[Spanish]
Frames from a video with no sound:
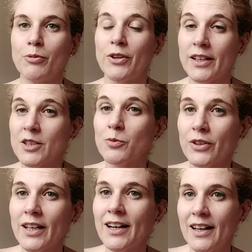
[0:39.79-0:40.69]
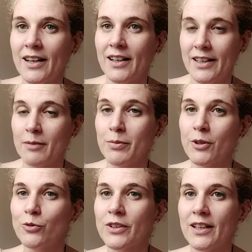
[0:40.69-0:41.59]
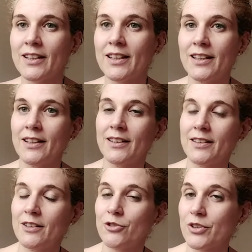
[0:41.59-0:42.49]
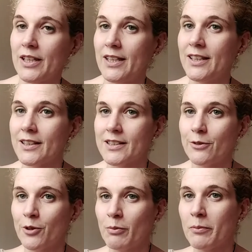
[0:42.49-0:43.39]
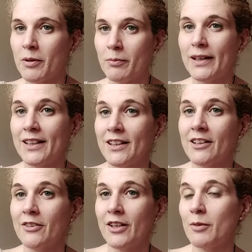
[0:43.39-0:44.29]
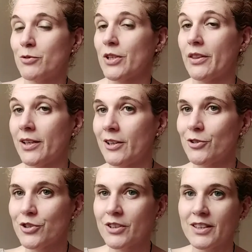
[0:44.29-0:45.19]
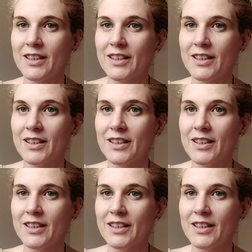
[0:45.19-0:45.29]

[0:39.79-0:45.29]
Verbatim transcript: poder responder a la gran pregunta que los creyentes de forma permanente deberíamos hacernos.